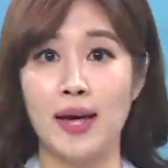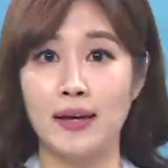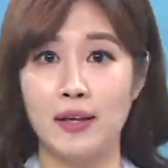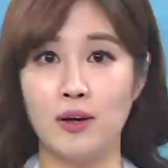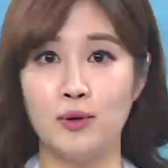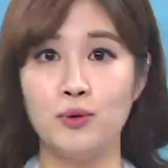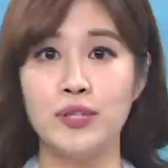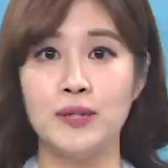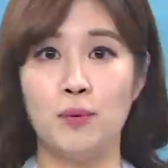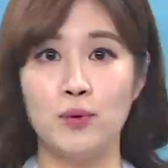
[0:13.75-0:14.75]
향년
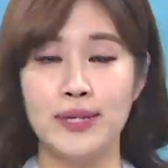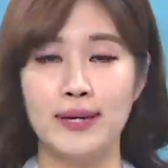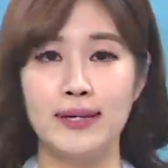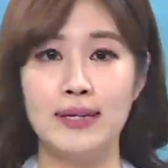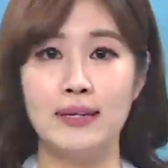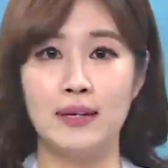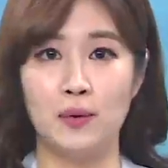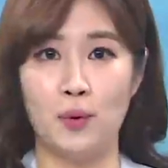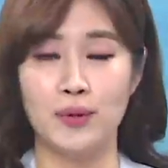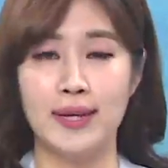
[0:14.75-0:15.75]
65세를
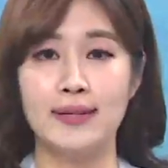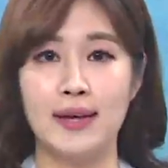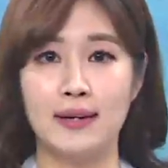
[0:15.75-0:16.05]
일기로 세상을